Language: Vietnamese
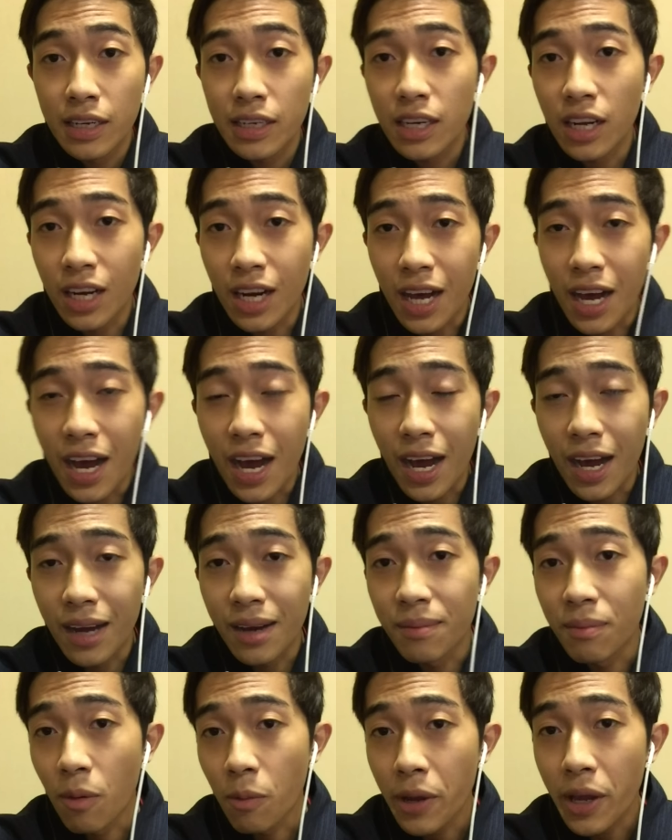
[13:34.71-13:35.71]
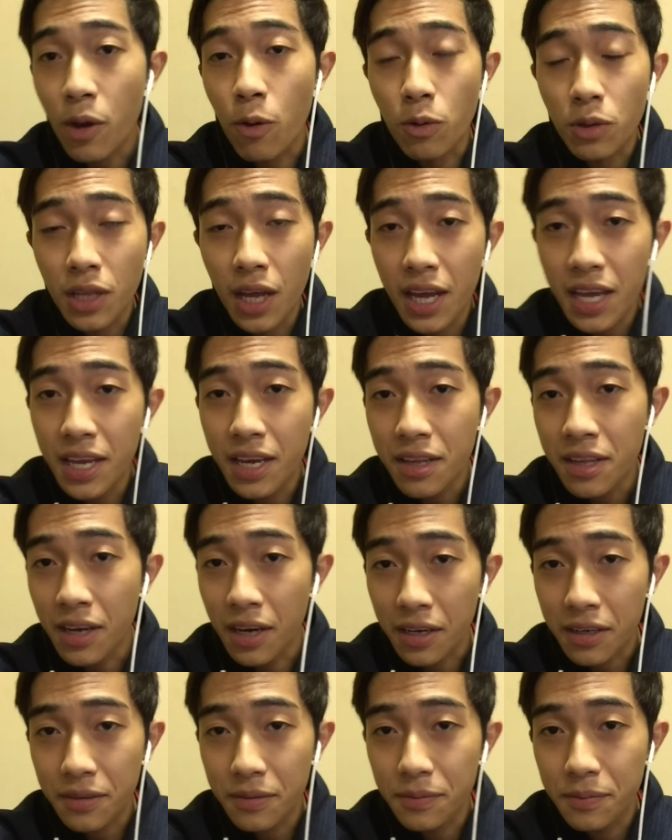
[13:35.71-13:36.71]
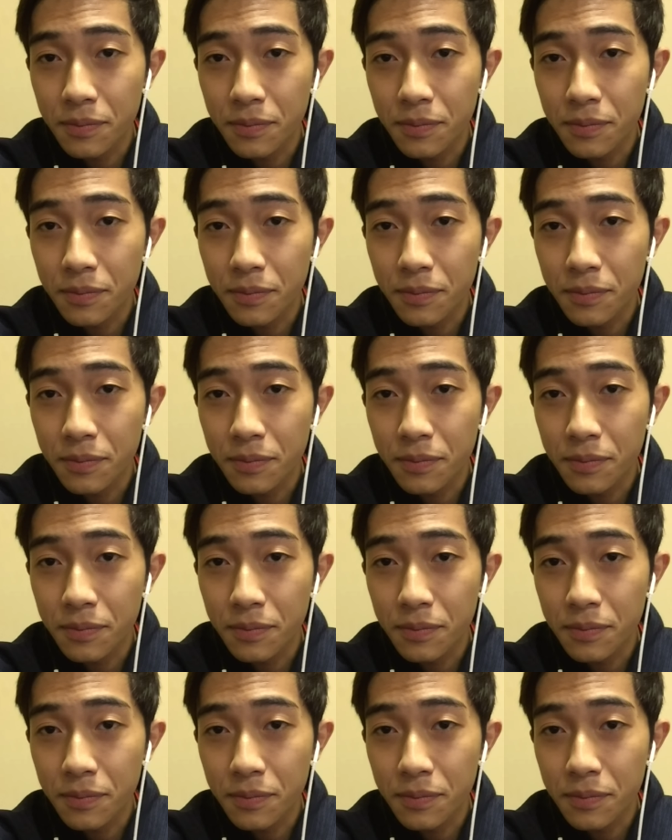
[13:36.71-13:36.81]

đó là một cái cuộc thi ở nhật